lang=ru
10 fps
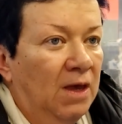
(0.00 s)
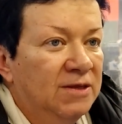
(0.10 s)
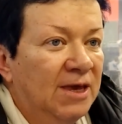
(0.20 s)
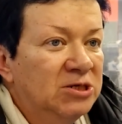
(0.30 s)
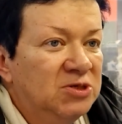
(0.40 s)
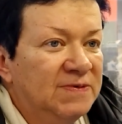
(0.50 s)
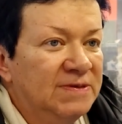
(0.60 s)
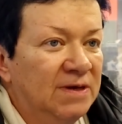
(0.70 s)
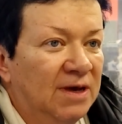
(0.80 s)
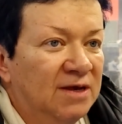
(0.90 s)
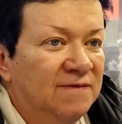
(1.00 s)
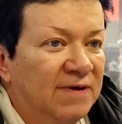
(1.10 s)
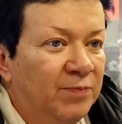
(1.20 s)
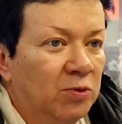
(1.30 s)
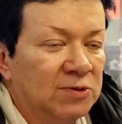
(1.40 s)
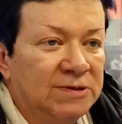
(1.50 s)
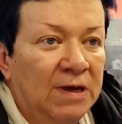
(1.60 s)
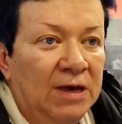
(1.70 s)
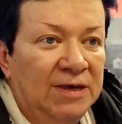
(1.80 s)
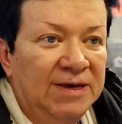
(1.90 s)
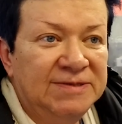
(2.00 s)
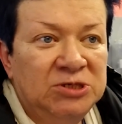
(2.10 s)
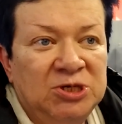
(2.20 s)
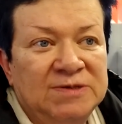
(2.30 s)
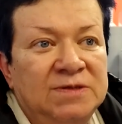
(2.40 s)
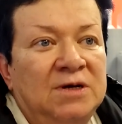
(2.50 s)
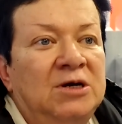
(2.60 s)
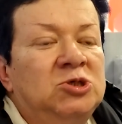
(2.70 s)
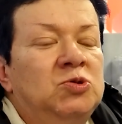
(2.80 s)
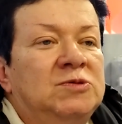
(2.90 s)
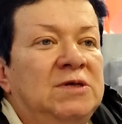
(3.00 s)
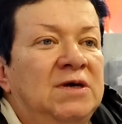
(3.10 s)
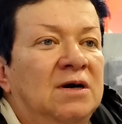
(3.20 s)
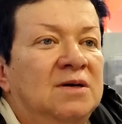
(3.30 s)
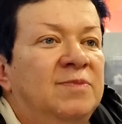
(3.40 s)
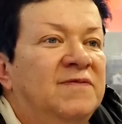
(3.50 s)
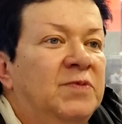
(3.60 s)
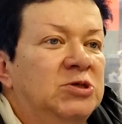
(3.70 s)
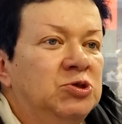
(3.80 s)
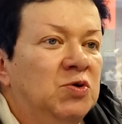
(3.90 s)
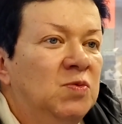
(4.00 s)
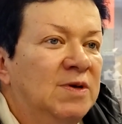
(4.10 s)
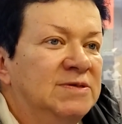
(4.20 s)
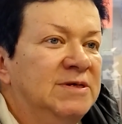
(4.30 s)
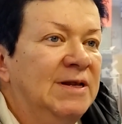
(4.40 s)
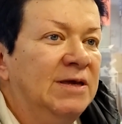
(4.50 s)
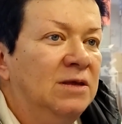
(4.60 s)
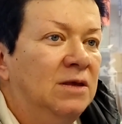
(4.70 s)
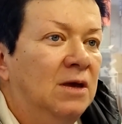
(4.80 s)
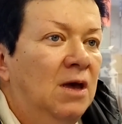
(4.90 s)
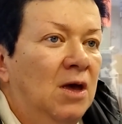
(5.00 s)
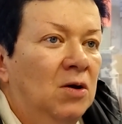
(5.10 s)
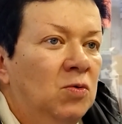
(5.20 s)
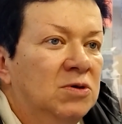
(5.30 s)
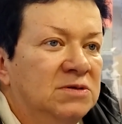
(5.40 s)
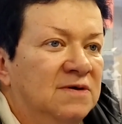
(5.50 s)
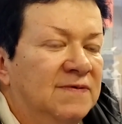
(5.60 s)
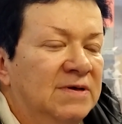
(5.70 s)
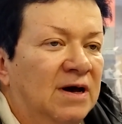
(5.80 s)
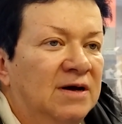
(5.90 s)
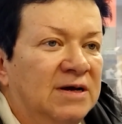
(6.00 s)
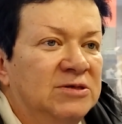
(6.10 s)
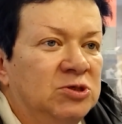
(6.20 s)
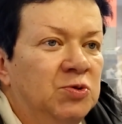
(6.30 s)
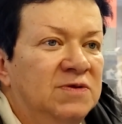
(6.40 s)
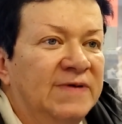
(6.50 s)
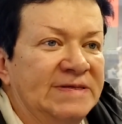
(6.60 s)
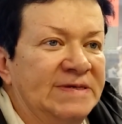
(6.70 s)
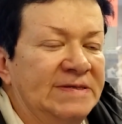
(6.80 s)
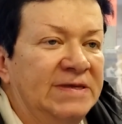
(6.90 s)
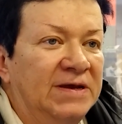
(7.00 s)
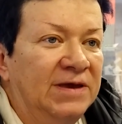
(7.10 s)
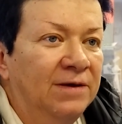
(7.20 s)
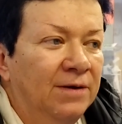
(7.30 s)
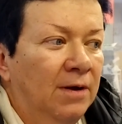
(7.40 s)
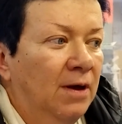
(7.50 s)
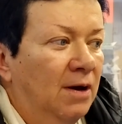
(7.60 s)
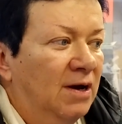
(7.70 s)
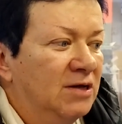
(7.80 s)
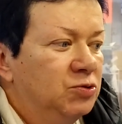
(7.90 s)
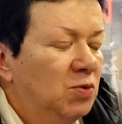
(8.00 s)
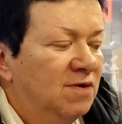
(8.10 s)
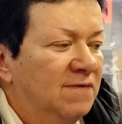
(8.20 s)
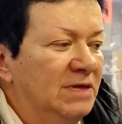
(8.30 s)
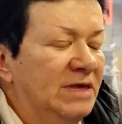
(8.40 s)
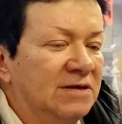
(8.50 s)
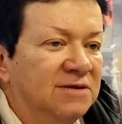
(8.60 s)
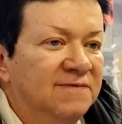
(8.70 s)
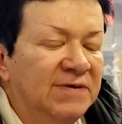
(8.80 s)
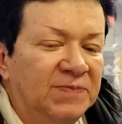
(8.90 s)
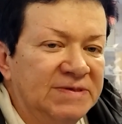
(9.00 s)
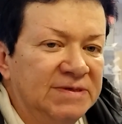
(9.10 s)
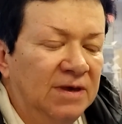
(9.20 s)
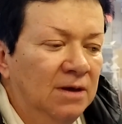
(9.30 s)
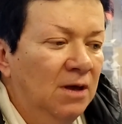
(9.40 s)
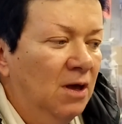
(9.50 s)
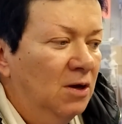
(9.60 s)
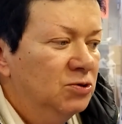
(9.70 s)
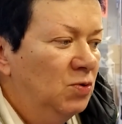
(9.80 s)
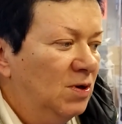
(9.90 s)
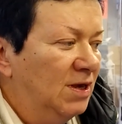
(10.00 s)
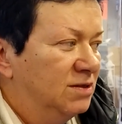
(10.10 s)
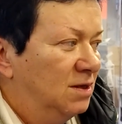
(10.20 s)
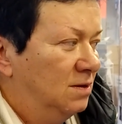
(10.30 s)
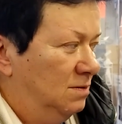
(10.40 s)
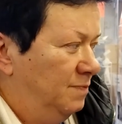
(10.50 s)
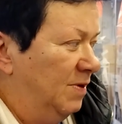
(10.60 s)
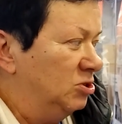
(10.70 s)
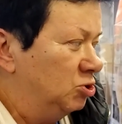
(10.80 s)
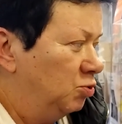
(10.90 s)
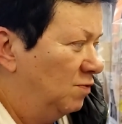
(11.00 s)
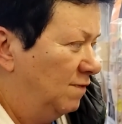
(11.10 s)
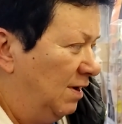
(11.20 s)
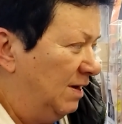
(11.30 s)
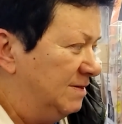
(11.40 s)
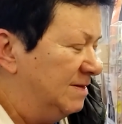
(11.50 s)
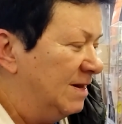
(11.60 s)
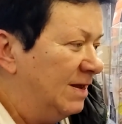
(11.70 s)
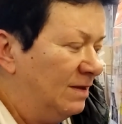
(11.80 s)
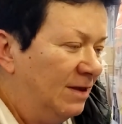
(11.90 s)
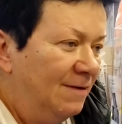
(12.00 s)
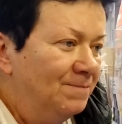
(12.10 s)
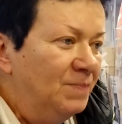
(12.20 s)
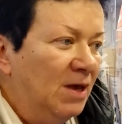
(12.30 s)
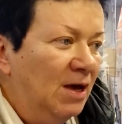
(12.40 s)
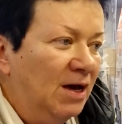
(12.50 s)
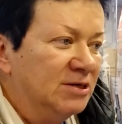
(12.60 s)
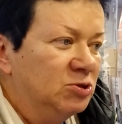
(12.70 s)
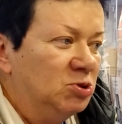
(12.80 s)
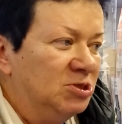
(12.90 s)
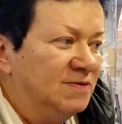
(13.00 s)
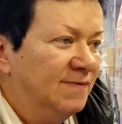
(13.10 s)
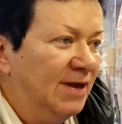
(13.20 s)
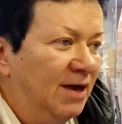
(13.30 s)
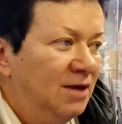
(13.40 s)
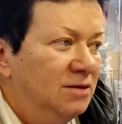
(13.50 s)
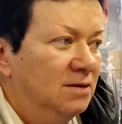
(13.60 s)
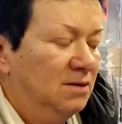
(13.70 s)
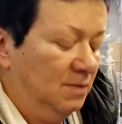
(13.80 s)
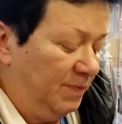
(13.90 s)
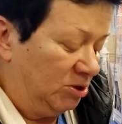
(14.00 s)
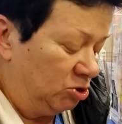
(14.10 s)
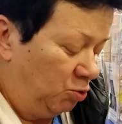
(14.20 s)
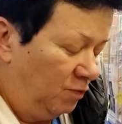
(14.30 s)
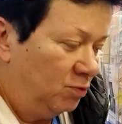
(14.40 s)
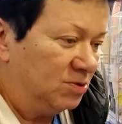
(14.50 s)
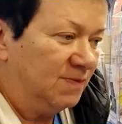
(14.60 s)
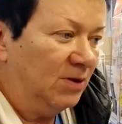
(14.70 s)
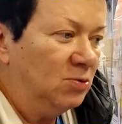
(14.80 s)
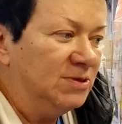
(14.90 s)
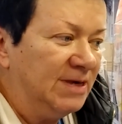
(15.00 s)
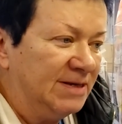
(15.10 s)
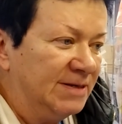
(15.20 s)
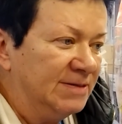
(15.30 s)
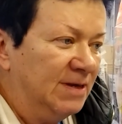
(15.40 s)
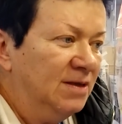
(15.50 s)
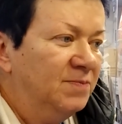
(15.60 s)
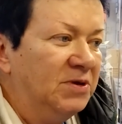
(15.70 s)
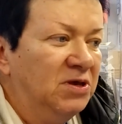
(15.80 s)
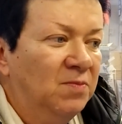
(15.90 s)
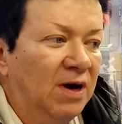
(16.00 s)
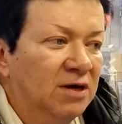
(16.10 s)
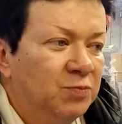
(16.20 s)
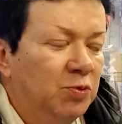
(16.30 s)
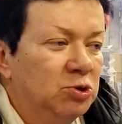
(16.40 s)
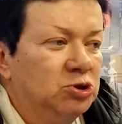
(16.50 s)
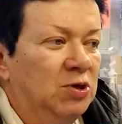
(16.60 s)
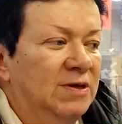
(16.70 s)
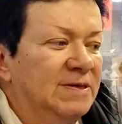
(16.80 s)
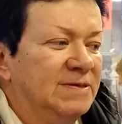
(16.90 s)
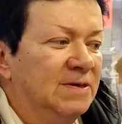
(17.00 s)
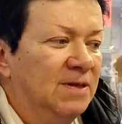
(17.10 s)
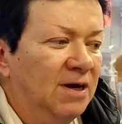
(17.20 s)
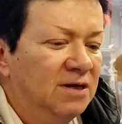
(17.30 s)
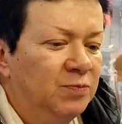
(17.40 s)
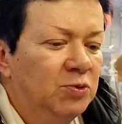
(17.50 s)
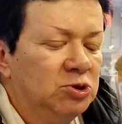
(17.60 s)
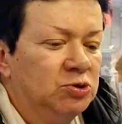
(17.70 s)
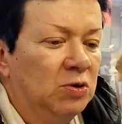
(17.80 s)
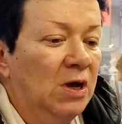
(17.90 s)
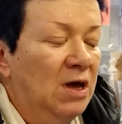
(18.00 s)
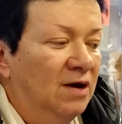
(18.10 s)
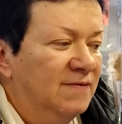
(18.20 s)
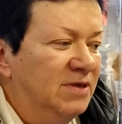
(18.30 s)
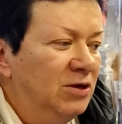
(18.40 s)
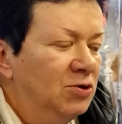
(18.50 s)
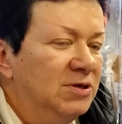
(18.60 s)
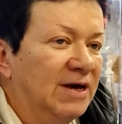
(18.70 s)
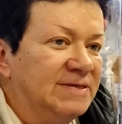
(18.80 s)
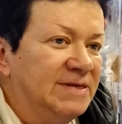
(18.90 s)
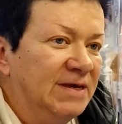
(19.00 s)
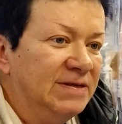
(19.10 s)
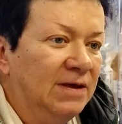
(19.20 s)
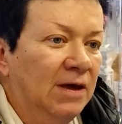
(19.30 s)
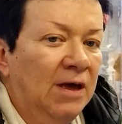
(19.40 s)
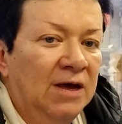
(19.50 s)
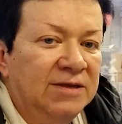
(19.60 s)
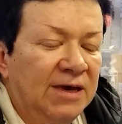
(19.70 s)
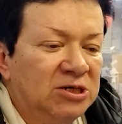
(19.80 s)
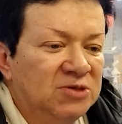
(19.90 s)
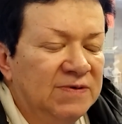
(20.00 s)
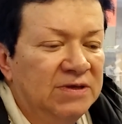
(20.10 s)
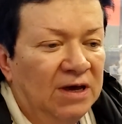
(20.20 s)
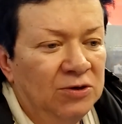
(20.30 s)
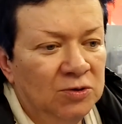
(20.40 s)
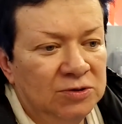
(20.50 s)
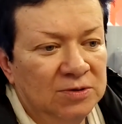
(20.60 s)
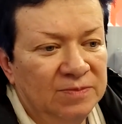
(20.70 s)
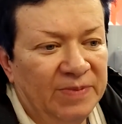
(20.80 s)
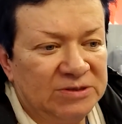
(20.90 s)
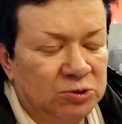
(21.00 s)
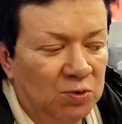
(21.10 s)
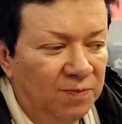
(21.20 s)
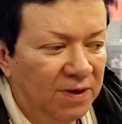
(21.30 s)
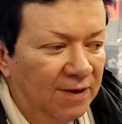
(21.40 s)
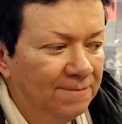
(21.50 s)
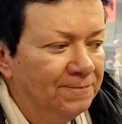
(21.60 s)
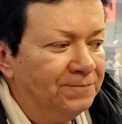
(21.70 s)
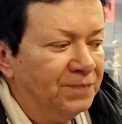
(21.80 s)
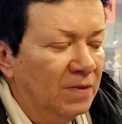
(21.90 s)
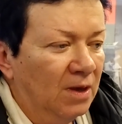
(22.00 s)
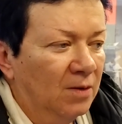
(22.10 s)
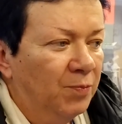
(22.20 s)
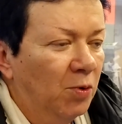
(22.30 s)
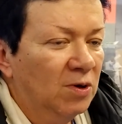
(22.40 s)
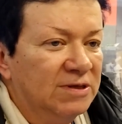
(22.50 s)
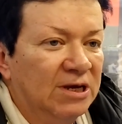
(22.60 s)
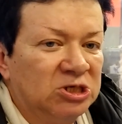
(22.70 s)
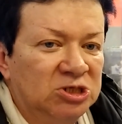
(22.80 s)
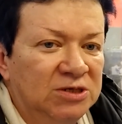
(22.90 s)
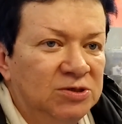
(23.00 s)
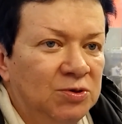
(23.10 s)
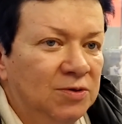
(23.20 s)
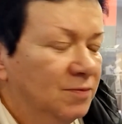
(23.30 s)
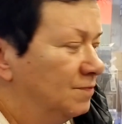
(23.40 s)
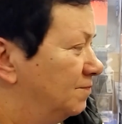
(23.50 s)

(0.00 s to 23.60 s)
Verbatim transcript: Также возникает вопрос. Я сейчас нахожусь якобы в почтовом отделении города Волгограда 123, которого нет выписки, но это почтовое отделение осуществляет э, почтовую свою деятельность. Она принимает почту, она отсылает почту, выдает газеты, также выдает пособие по дожитию. Девушка, на канале